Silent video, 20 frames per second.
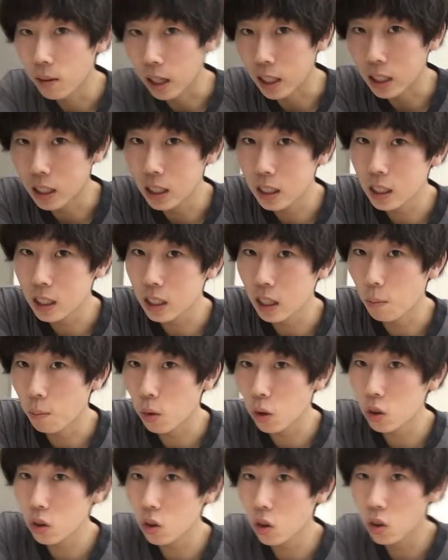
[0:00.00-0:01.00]
まあいちにちさん
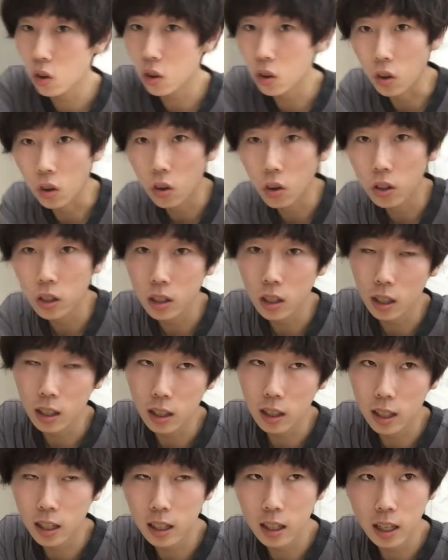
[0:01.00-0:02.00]
ぼん投稿やっ
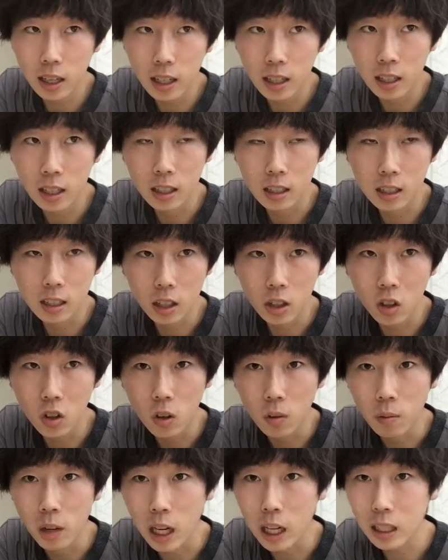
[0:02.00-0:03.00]
ていきたいんですけ
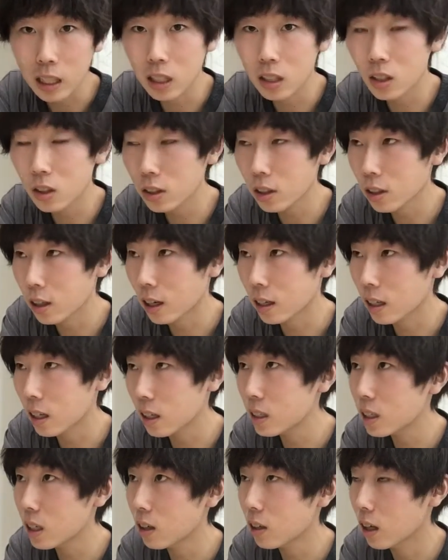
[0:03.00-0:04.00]
ど、まあ、語ることなく
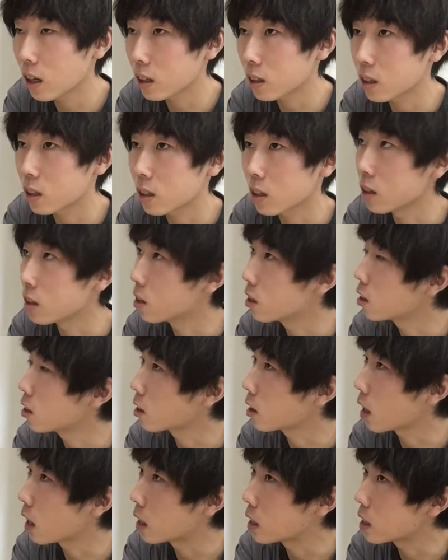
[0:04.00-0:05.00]
なっちゃうなっていう
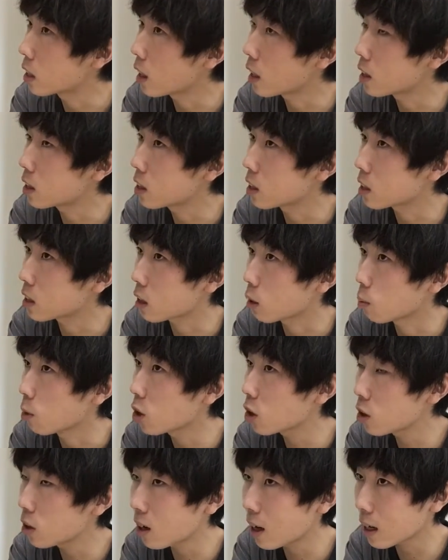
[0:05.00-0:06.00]
感じはあるんですけど、
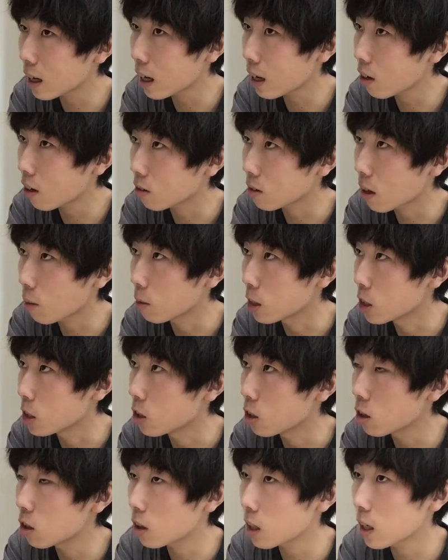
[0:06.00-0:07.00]
僕は結構多分い
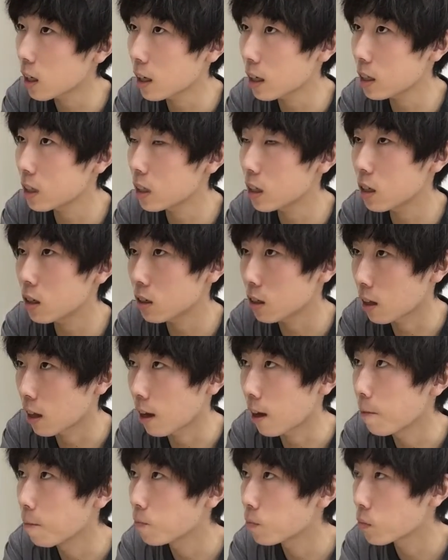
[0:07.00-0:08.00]
ろいろ経験してるん
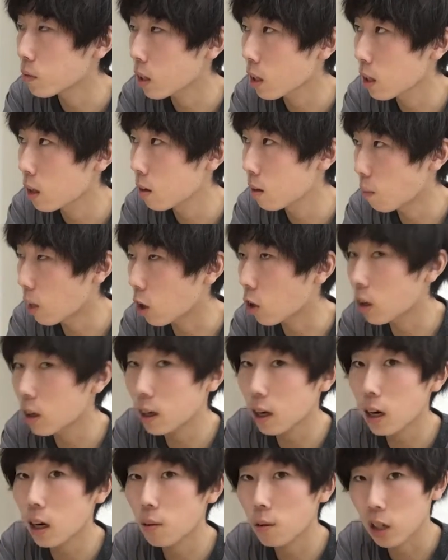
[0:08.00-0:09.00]
で、まあ、これ
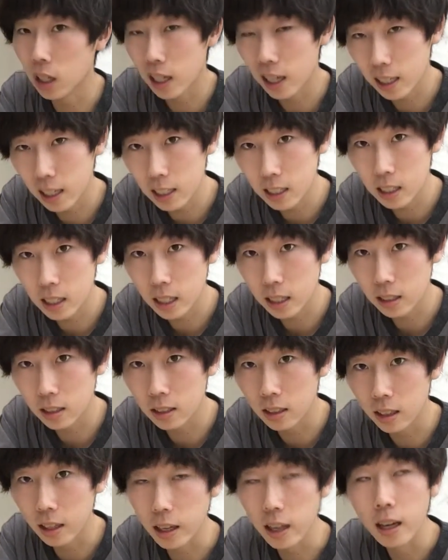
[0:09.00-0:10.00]
からも経験していく
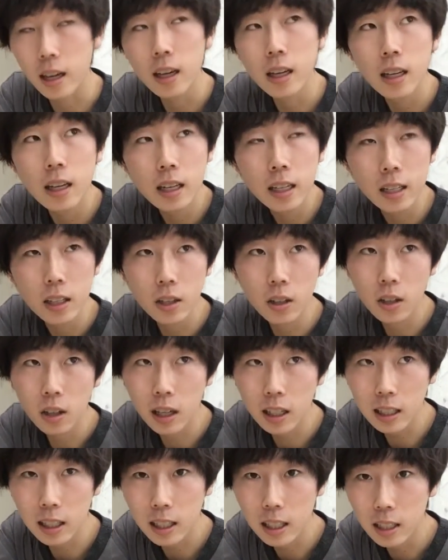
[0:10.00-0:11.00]
んでいろいろ語
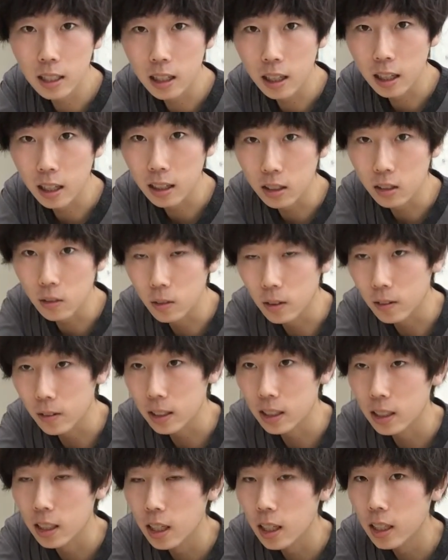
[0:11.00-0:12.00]
れるかなと思いま
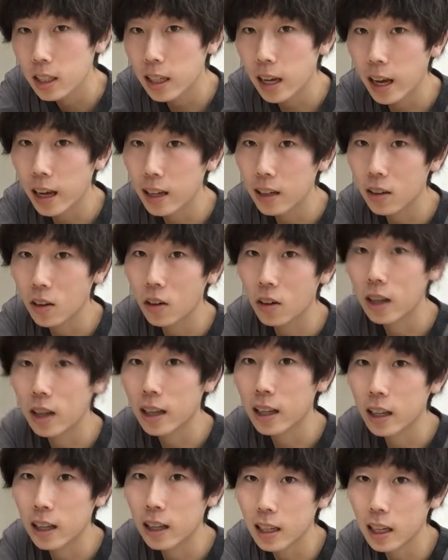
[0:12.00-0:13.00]
す。で、今
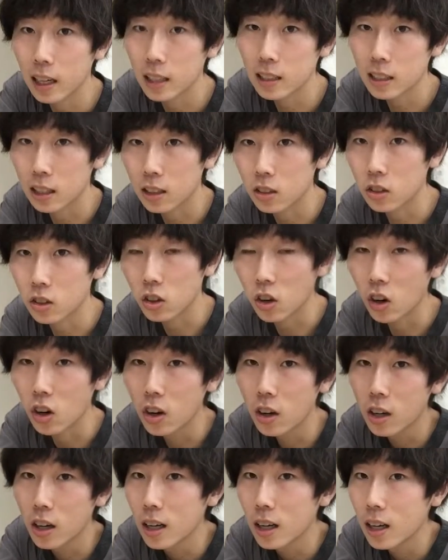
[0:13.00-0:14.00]
回話すかというと、
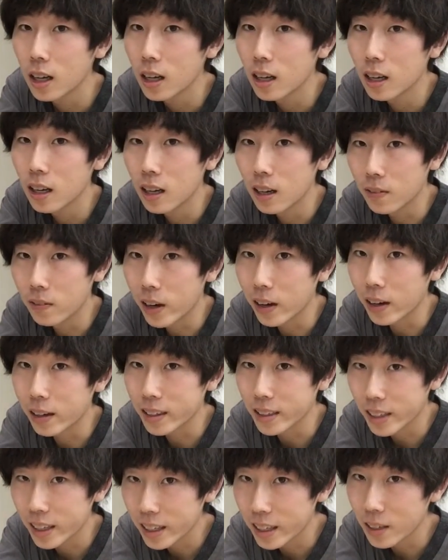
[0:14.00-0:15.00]
まあ
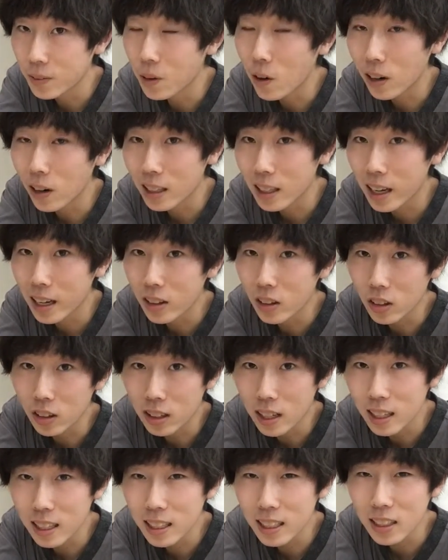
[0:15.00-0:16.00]
ね、今話題の「
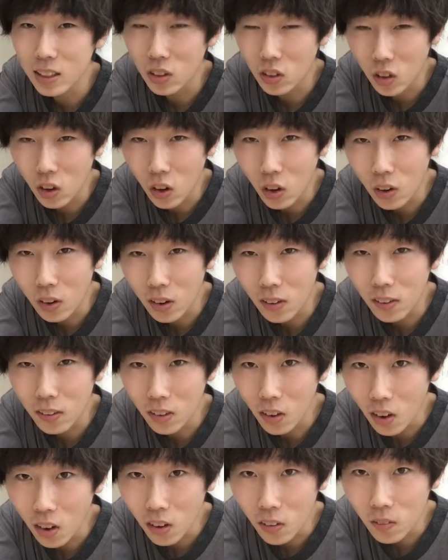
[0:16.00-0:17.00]
天気の子」
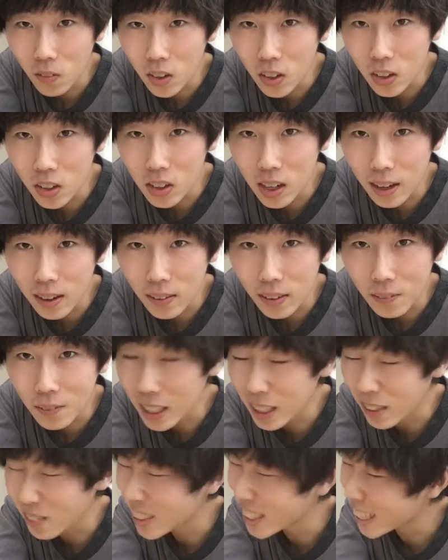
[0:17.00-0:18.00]
を僕は
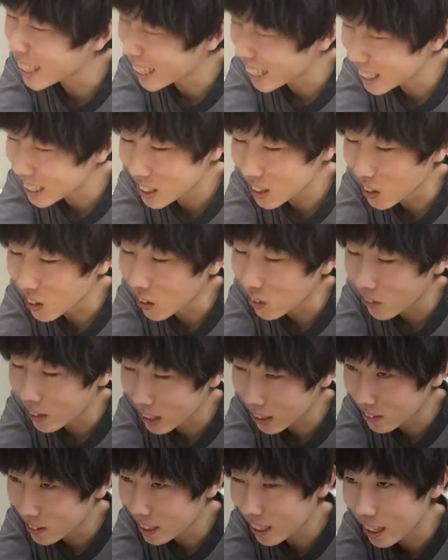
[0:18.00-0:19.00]
まだ見てないんですよ。ま
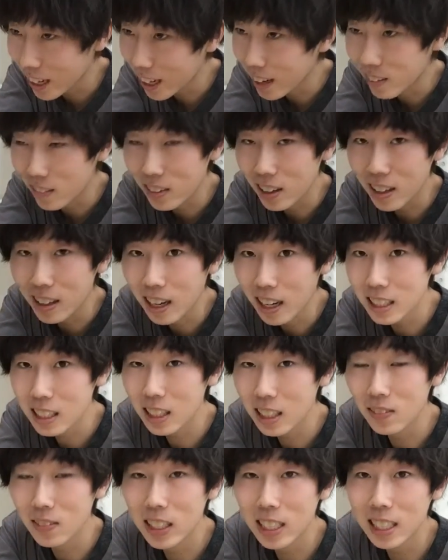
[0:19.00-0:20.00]
だ見てない。明
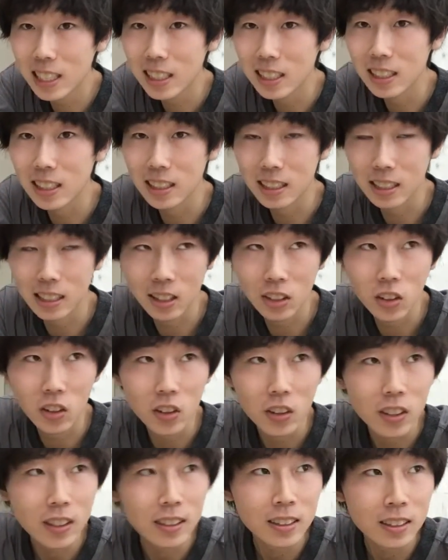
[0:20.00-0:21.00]
日見に行くんですけ
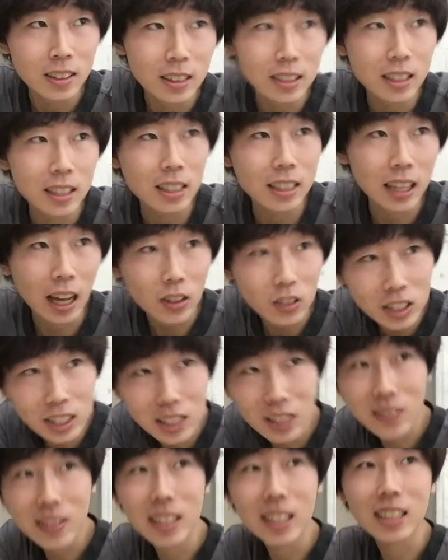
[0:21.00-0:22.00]
ど、楽
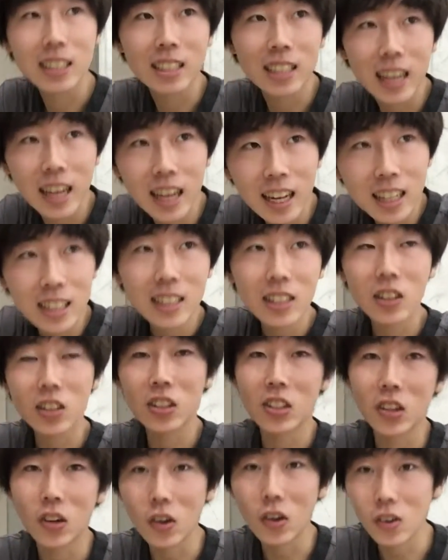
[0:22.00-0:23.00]
しみですねと
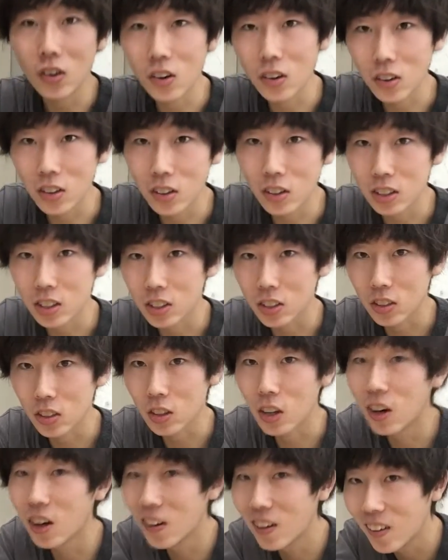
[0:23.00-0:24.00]
いう報告をしようと
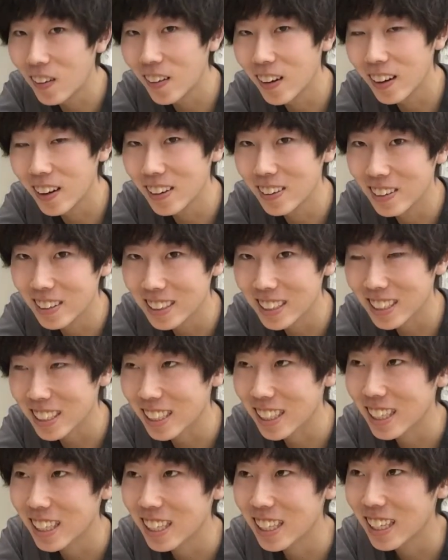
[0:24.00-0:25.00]
思いました。